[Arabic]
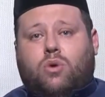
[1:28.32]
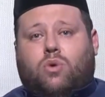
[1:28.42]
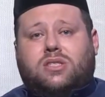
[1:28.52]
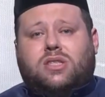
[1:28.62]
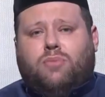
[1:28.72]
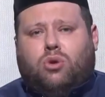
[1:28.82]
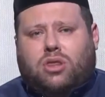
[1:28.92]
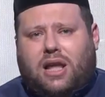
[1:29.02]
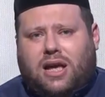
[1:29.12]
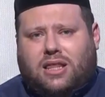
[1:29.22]
والصبر
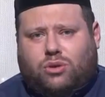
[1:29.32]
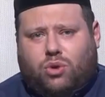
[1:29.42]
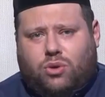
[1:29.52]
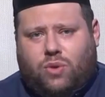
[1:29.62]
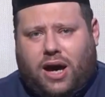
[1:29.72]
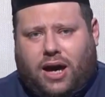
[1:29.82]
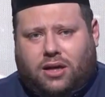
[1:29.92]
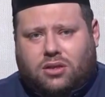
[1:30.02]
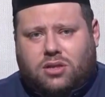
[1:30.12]
ثلاثه انواع